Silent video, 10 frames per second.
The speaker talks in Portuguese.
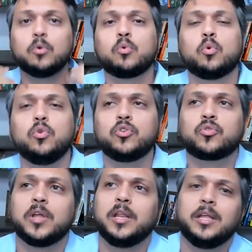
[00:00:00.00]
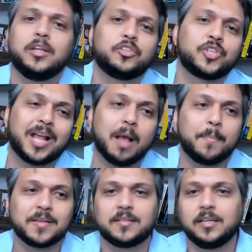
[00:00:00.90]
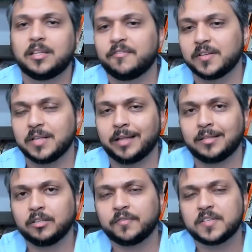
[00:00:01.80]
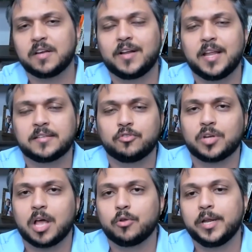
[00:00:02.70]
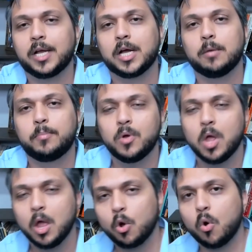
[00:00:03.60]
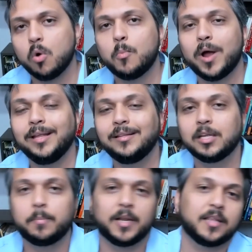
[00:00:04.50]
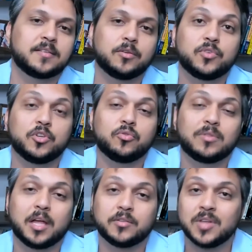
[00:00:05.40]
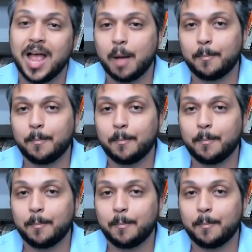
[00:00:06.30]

O curso, ele te capacita a, a tanto fazer a avaliação de calor em campo, como a interpretação dos resultados.